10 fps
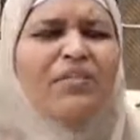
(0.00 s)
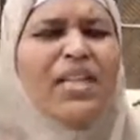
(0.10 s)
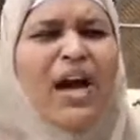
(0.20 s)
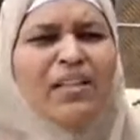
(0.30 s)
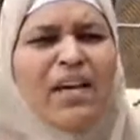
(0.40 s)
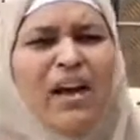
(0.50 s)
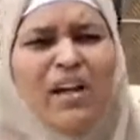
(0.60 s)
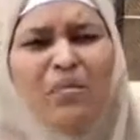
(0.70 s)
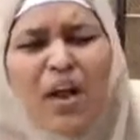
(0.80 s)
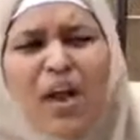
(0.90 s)
அவ்வளவு
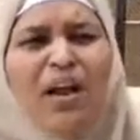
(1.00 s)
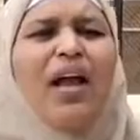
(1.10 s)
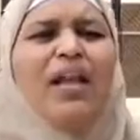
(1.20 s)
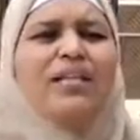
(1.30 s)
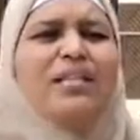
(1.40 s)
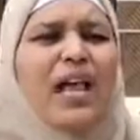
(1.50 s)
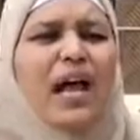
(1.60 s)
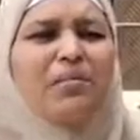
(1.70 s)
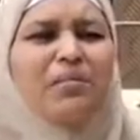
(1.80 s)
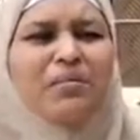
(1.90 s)
சாதாரணமாக
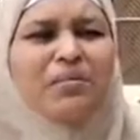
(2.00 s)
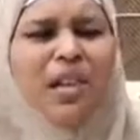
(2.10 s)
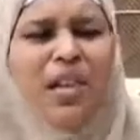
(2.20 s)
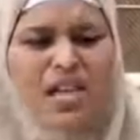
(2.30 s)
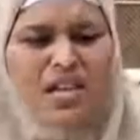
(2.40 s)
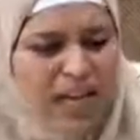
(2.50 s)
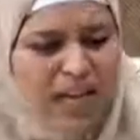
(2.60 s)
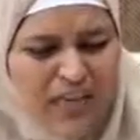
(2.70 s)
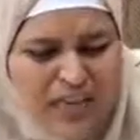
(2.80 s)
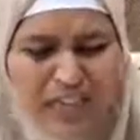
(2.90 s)
இஸ்லாம்
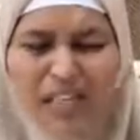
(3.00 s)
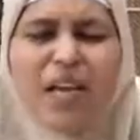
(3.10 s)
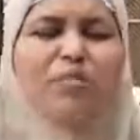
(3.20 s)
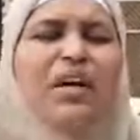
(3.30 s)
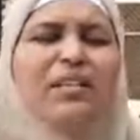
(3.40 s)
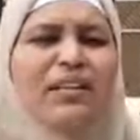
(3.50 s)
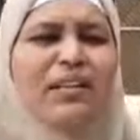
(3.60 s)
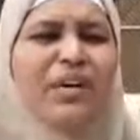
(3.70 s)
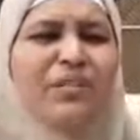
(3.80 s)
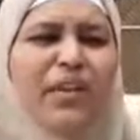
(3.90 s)
இந்த கண்ணியத்தை நமக்கு
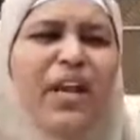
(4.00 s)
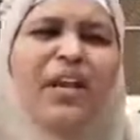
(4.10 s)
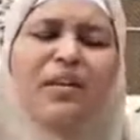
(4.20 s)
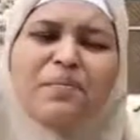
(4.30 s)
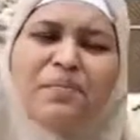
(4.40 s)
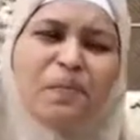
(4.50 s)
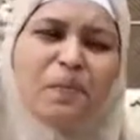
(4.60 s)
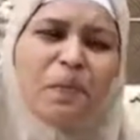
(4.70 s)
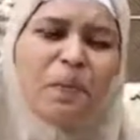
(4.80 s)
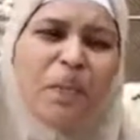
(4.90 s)
தந்துவிடவில்லை
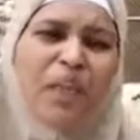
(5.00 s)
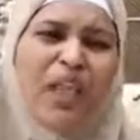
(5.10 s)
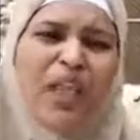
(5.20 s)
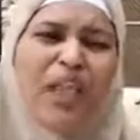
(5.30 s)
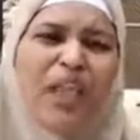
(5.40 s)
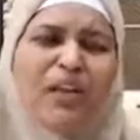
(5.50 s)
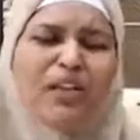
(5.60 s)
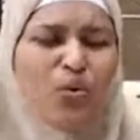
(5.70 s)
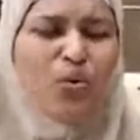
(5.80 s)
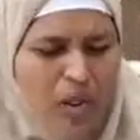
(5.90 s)

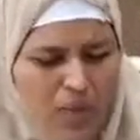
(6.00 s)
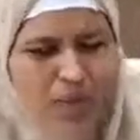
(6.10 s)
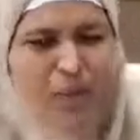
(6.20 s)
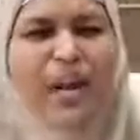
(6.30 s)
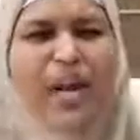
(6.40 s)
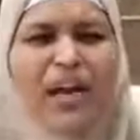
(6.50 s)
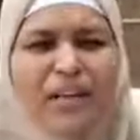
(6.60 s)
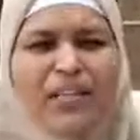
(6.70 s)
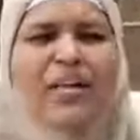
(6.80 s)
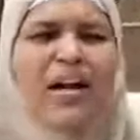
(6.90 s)
ரசுல்லா உட்பட
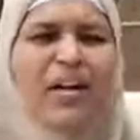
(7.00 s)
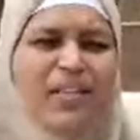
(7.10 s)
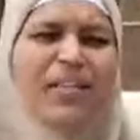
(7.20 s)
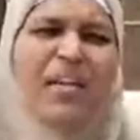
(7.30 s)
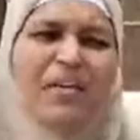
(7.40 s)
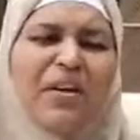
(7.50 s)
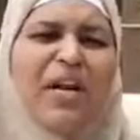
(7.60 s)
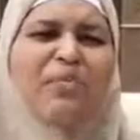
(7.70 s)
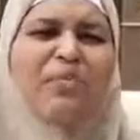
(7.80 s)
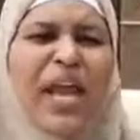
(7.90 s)
அழுது அழுது
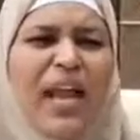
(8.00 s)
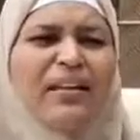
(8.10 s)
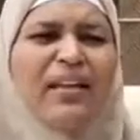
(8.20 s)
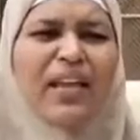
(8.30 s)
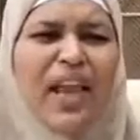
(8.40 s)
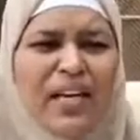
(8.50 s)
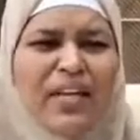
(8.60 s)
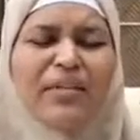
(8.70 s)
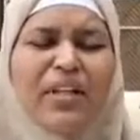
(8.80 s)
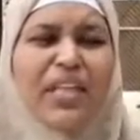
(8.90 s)
இறைவனிடம் கேட்டு
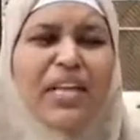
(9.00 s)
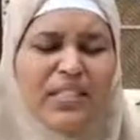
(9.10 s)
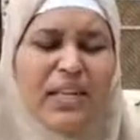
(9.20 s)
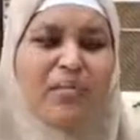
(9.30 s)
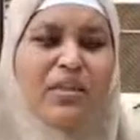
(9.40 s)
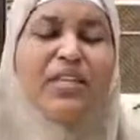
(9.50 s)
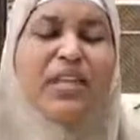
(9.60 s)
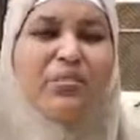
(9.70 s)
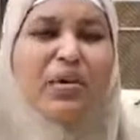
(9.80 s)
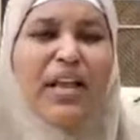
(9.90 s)
கேட்டு வந்த இஸ்லாம்
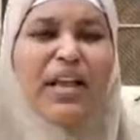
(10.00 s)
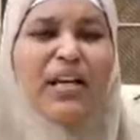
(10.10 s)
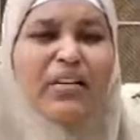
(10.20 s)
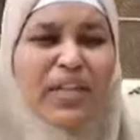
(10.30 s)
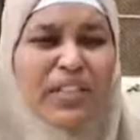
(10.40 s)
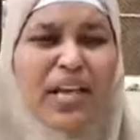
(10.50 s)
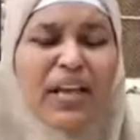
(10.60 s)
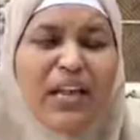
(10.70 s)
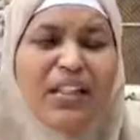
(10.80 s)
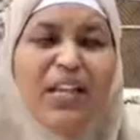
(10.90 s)
இன்றைக்கு நம் கைகளுக்கு
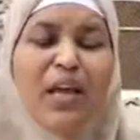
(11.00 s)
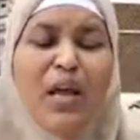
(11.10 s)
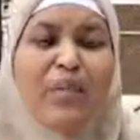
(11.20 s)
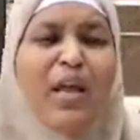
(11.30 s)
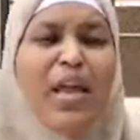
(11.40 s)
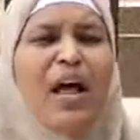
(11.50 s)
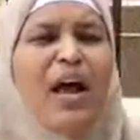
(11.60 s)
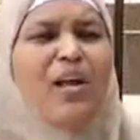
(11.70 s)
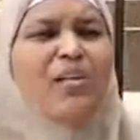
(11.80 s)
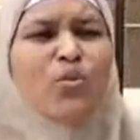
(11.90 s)
வந்திருக்கிறது
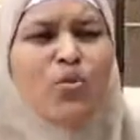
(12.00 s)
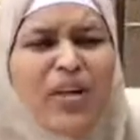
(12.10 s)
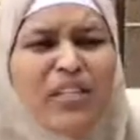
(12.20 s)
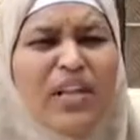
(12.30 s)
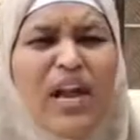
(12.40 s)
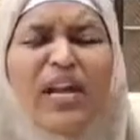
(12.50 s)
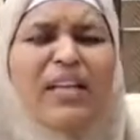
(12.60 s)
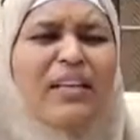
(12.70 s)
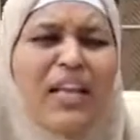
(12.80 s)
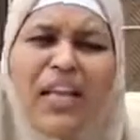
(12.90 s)
மேலான
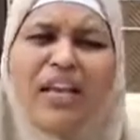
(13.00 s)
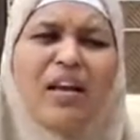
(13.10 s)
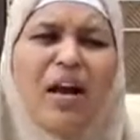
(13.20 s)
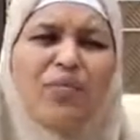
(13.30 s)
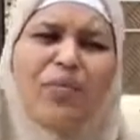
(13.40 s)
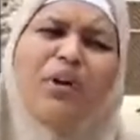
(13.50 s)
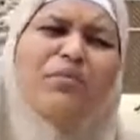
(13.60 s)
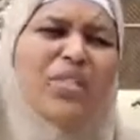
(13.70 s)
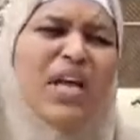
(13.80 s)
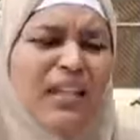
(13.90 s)
சுவனத்துக்கான கீ
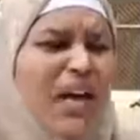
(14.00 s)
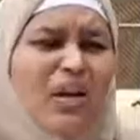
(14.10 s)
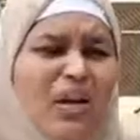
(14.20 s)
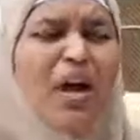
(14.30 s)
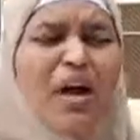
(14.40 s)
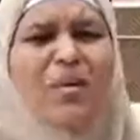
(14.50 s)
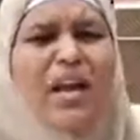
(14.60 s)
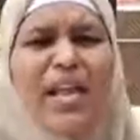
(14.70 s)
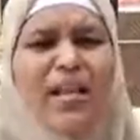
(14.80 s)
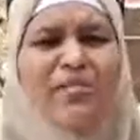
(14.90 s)
அவ்வளவு சாதாரணமாக
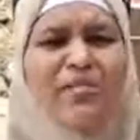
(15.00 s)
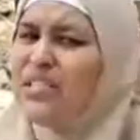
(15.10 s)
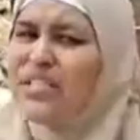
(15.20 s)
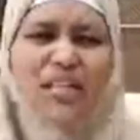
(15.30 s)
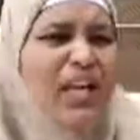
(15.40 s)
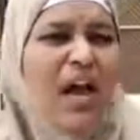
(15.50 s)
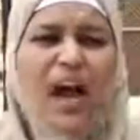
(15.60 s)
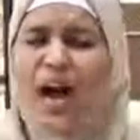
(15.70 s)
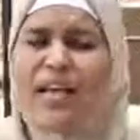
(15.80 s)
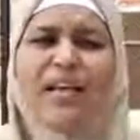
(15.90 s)
நம்ம கைக்கு வந்துருச்சு
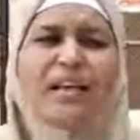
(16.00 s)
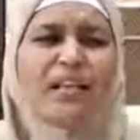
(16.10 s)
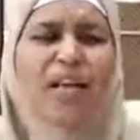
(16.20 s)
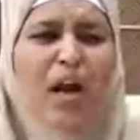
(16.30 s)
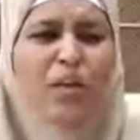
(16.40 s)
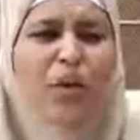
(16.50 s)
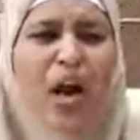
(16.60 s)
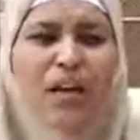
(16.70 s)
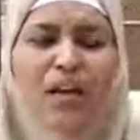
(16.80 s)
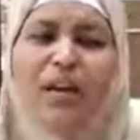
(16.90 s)
ஆயிரத்தி
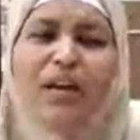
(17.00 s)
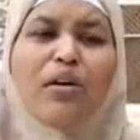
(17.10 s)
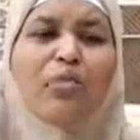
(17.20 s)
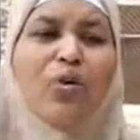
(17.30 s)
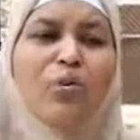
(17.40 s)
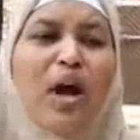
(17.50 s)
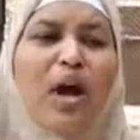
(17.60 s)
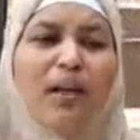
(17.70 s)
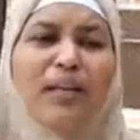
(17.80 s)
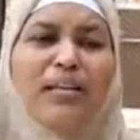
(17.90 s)
நானூறு ஆண்டுகளுக்கு
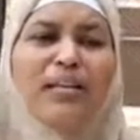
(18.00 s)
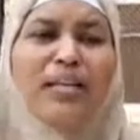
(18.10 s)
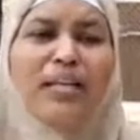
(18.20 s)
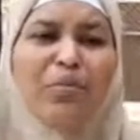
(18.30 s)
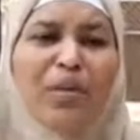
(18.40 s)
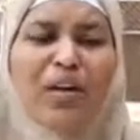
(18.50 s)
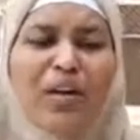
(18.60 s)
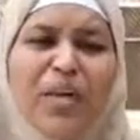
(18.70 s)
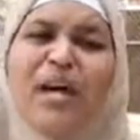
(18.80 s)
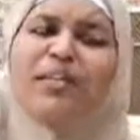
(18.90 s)
முன்பாக இழந்த
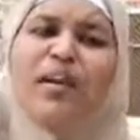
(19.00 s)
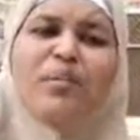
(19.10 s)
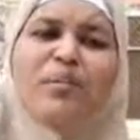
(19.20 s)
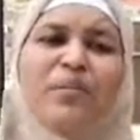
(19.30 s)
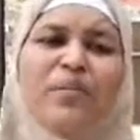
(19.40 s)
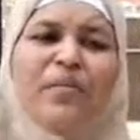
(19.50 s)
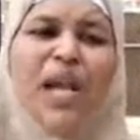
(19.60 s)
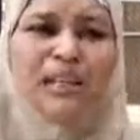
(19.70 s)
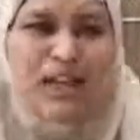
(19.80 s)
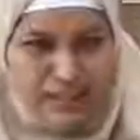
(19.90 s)
இழப்புகள் மிக அதிகம்
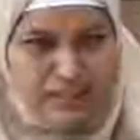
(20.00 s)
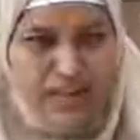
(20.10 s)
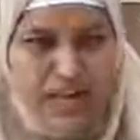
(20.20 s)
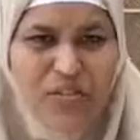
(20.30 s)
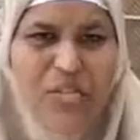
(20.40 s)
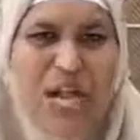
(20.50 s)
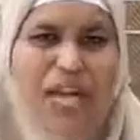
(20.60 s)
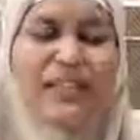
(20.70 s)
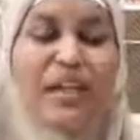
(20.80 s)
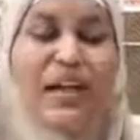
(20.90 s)
அதற்கு
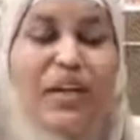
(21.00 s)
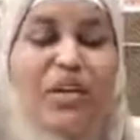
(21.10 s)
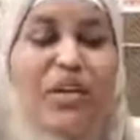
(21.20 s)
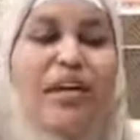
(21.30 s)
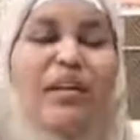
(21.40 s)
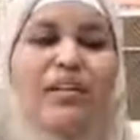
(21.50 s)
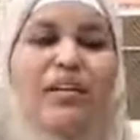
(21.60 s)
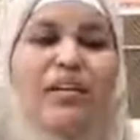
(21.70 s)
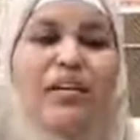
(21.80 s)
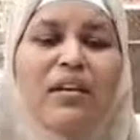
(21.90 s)
அத்தாட்சியாக இந்த இடம்
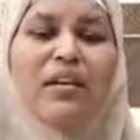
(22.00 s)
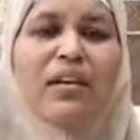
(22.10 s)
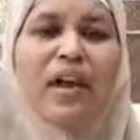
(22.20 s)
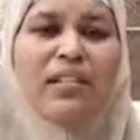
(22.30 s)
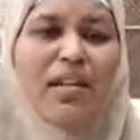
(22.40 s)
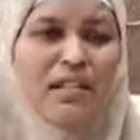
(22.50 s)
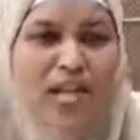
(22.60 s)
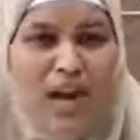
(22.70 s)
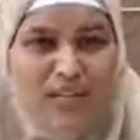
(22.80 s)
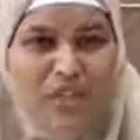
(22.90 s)
இருக்கிறது
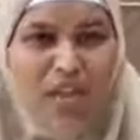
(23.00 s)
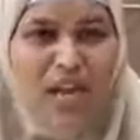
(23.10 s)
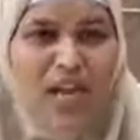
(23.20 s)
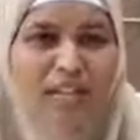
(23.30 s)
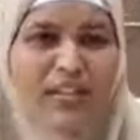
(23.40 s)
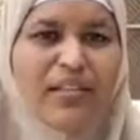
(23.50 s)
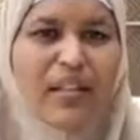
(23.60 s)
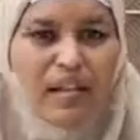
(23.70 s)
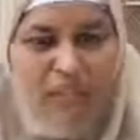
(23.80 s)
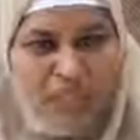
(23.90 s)
அதற்கு சாட்சியாக
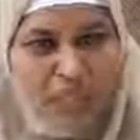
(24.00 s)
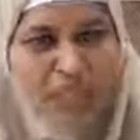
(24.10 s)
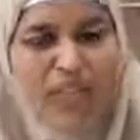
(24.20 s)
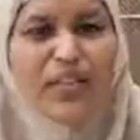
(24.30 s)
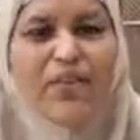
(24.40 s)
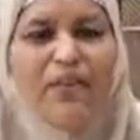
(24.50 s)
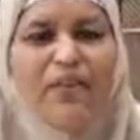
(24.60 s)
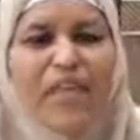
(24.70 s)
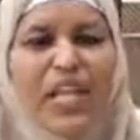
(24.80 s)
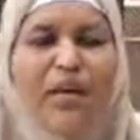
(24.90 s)
இந்த தளம் நிற்கிறது
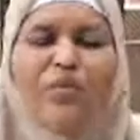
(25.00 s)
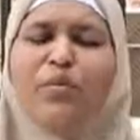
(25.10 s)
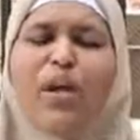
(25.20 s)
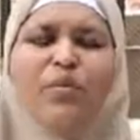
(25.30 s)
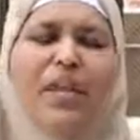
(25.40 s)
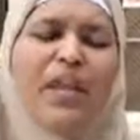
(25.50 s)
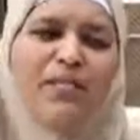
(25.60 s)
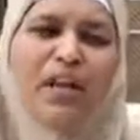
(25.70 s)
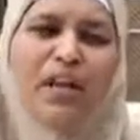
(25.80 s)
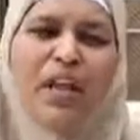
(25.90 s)
இறைவன்
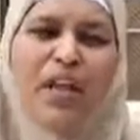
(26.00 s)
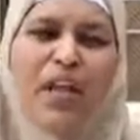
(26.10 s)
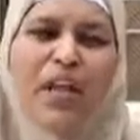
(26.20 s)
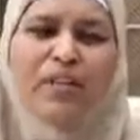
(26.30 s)
மிகப்பெரியவன்